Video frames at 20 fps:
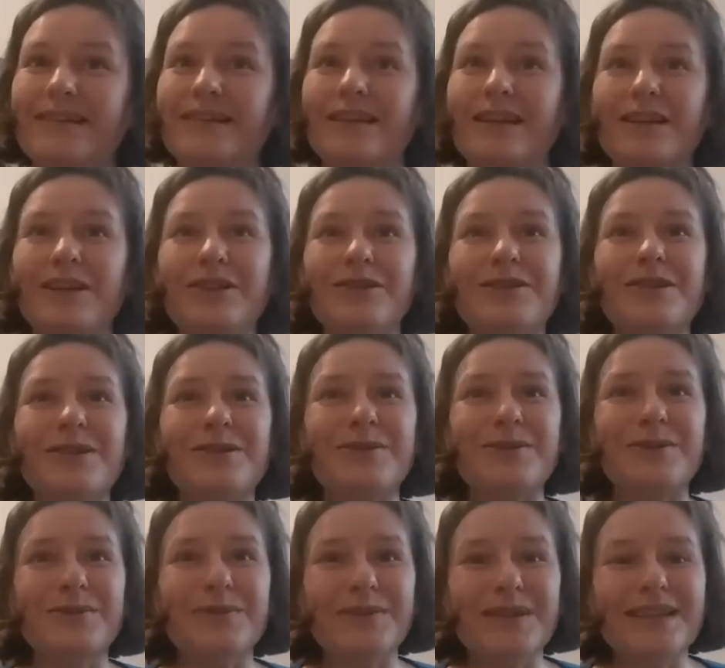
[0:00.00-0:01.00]
taki
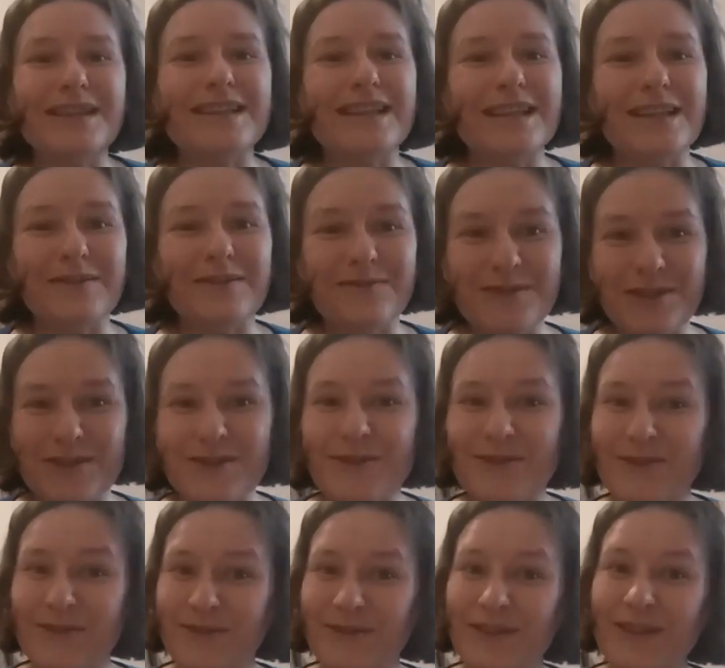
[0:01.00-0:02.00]
szacunek i taka
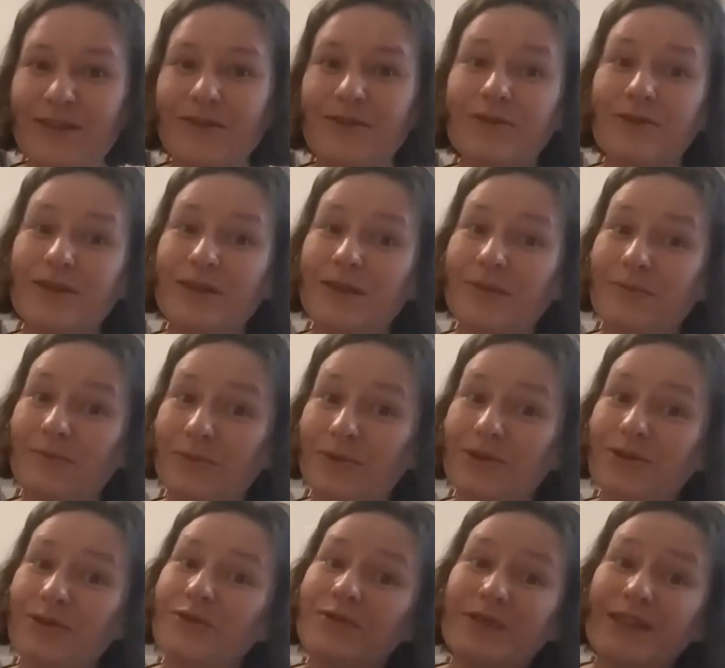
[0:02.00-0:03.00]
wdzięczność do tego, że
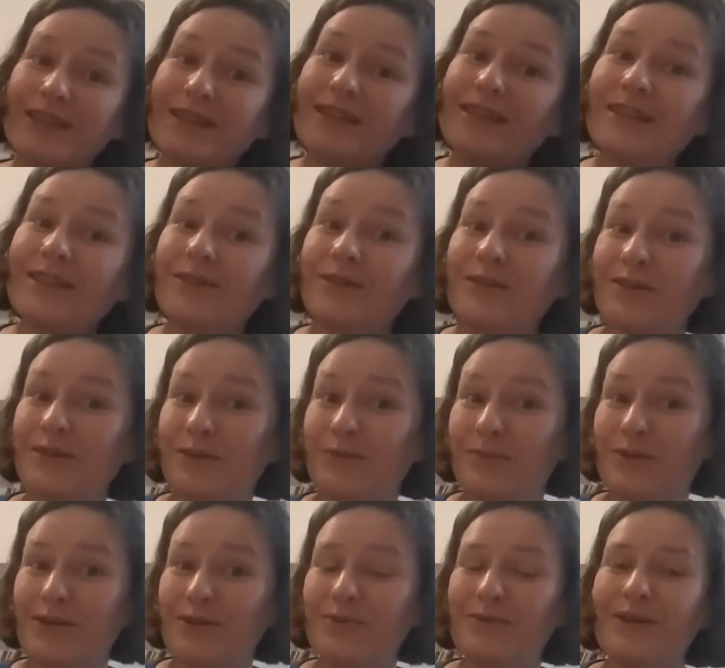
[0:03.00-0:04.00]
może wtedy tego nie
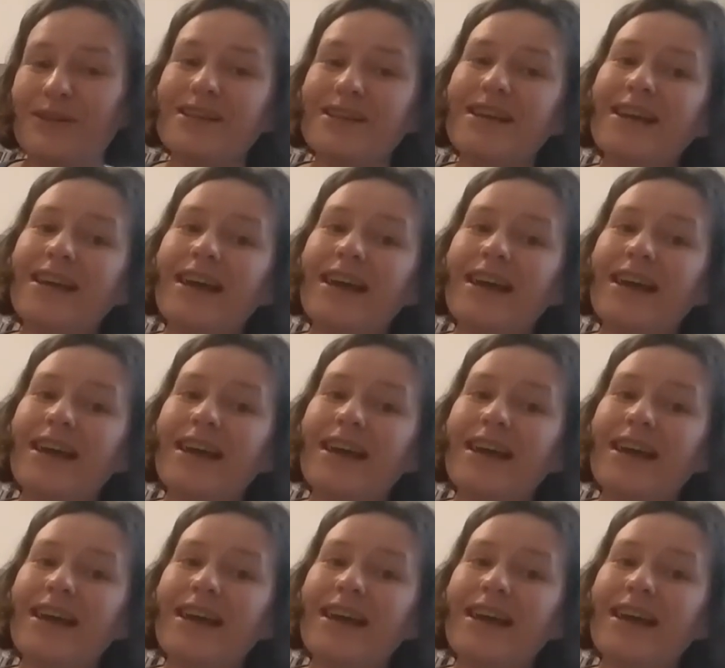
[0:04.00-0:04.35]
zobaczyłaś,